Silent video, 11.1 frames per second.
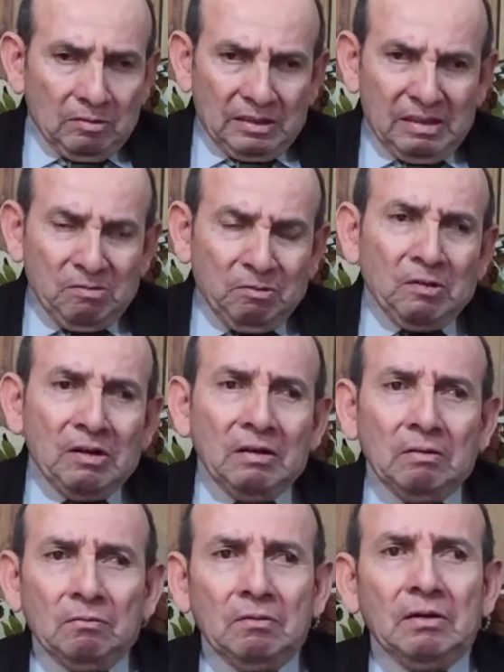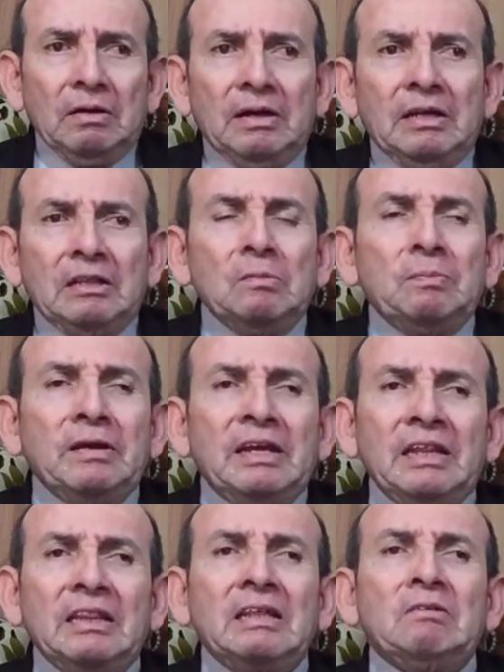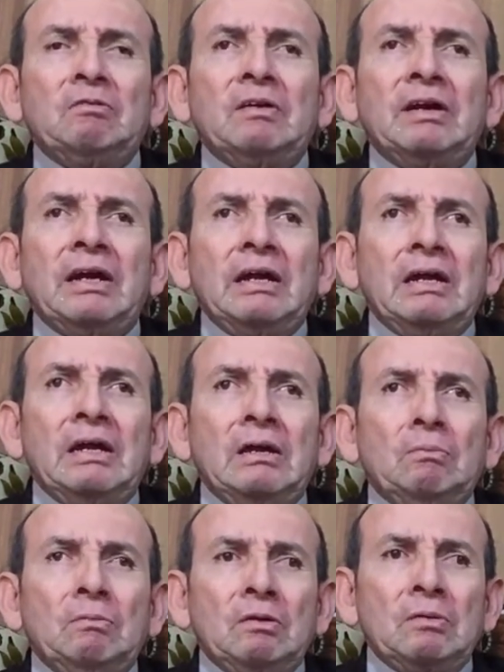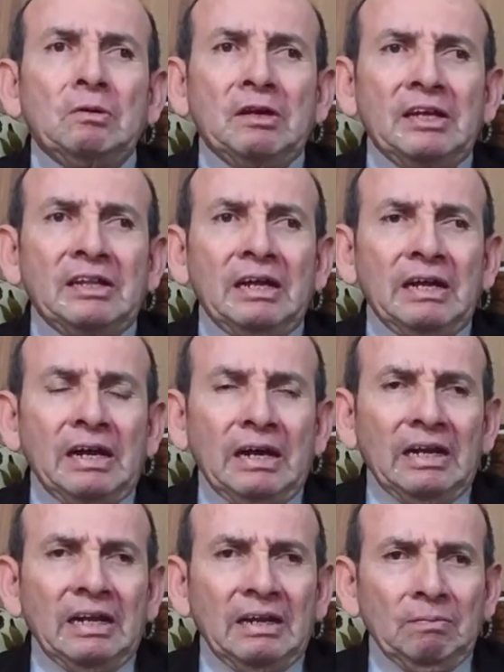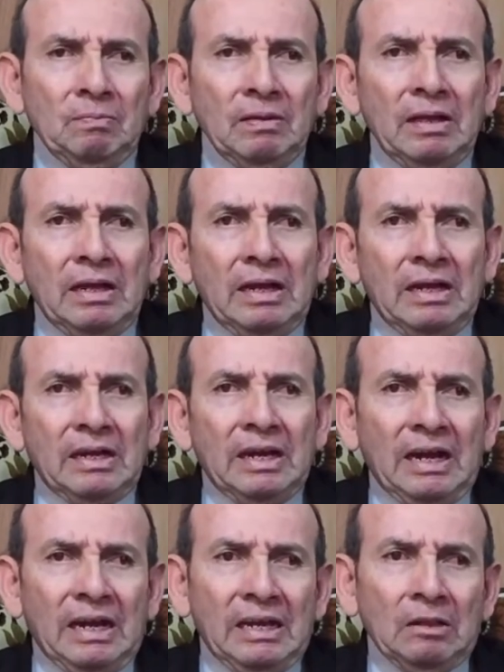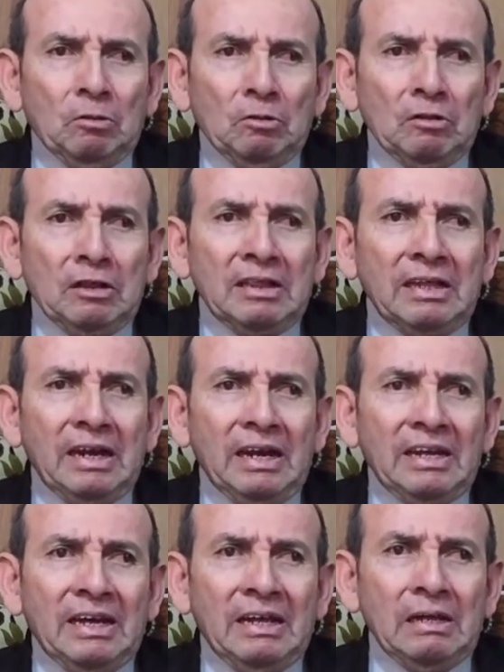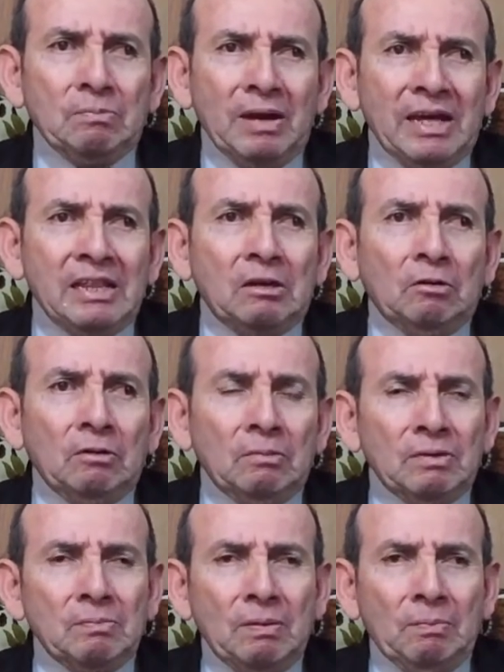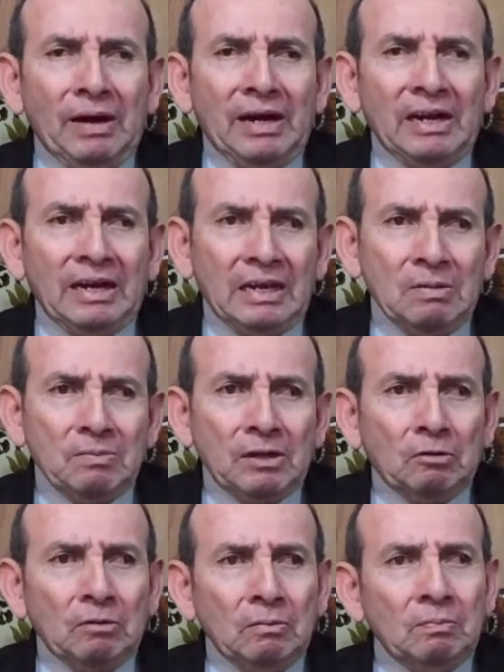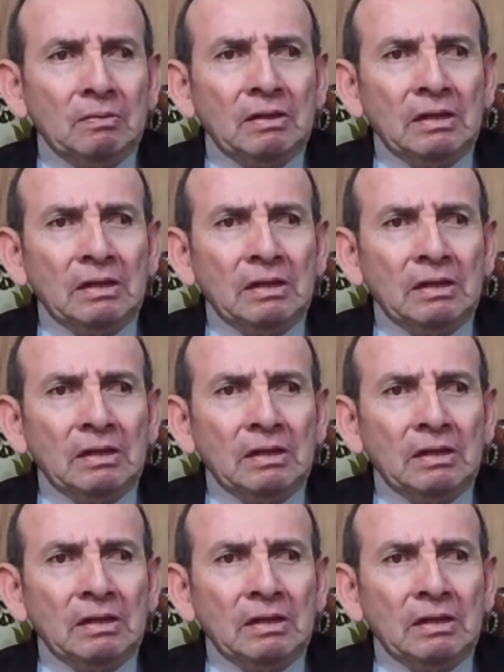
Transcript: Sí, fue esa experiencia fue muy bonita ya que en aquel entonces era el día del médico, mi papá era químico